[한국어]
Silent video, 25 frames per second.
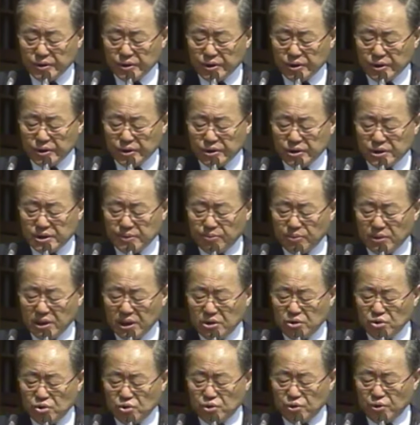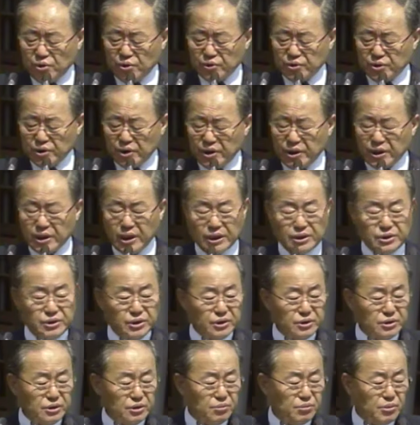그런 집단 수용소에
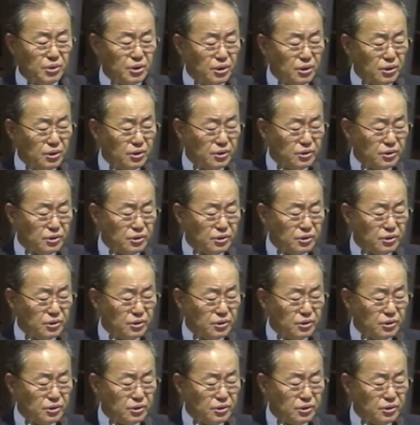갇혀서 먹을